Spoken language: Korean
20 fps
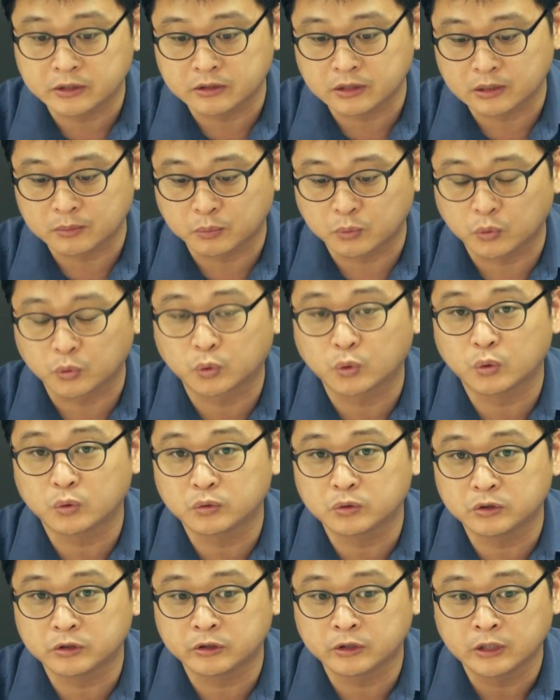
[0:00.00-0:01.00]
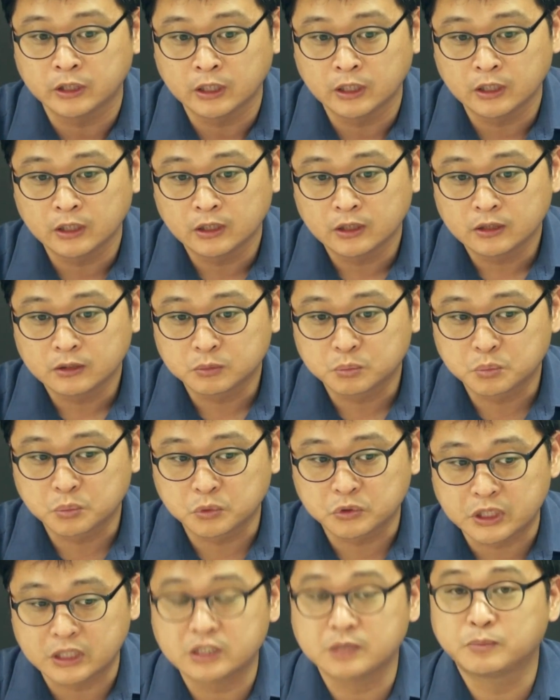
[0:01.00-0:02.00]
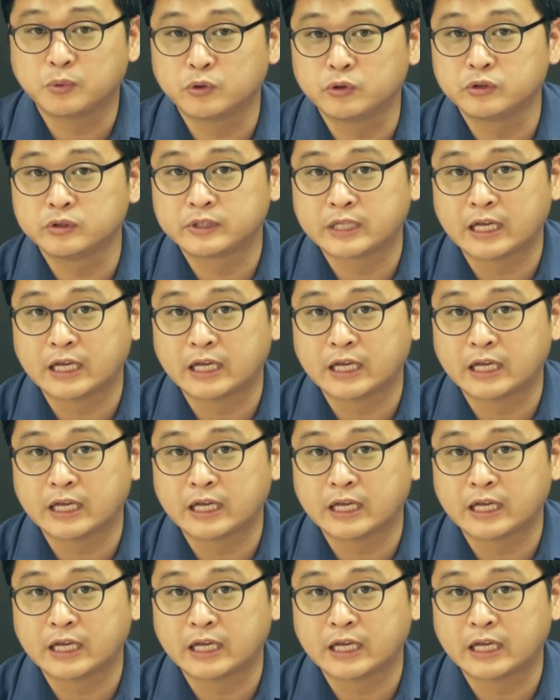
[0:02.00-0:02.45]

그게 보통은 뭐 최신폰을